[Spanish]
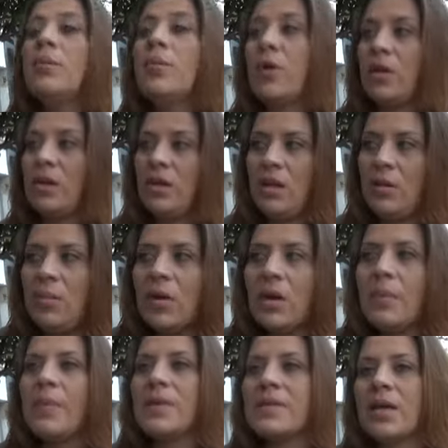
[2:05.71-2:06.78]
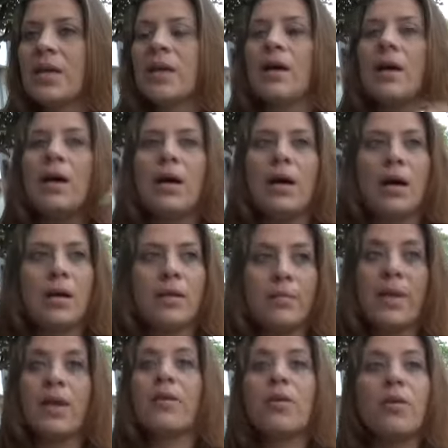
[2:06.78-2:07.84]
porque tenemos que empezar a
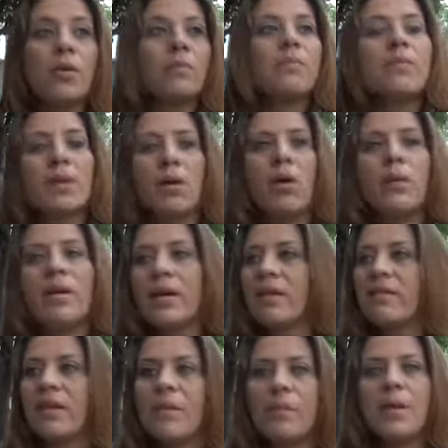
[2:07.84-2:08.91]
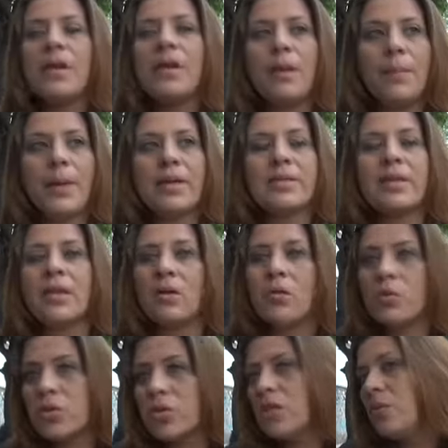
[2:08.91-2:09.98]
vernos obligadas también a pasar el
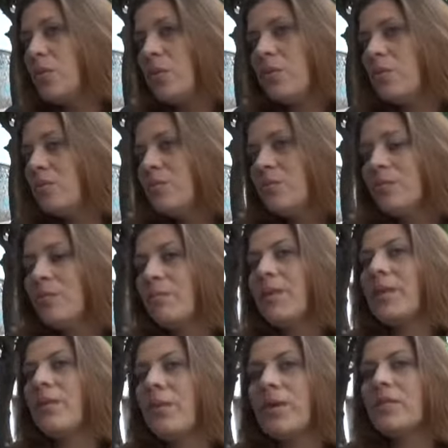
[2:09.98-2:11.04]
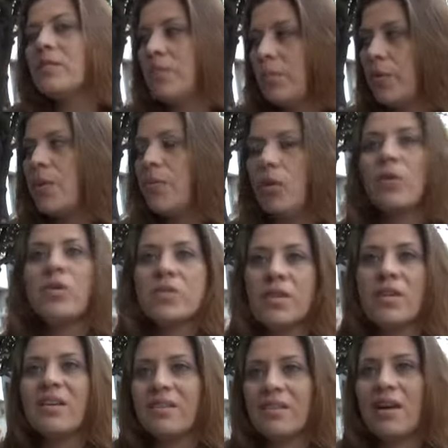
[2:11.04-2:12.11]
currículum para ver si podemos
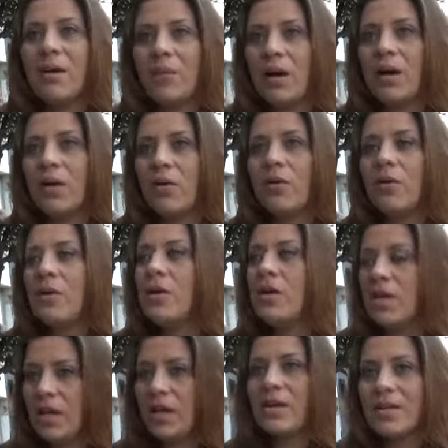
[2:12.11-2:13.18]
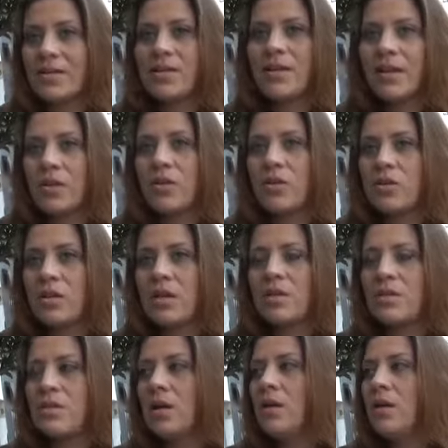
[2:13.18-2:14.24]
conseguir trabajo y ejercer la
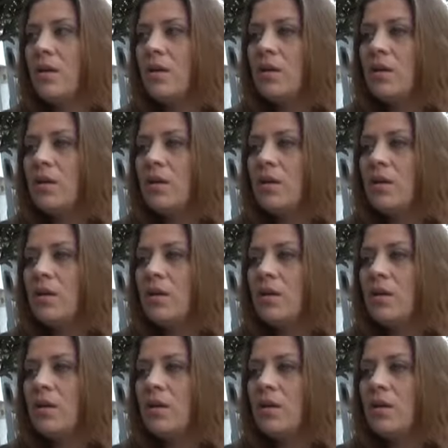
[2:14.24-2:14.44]
docencia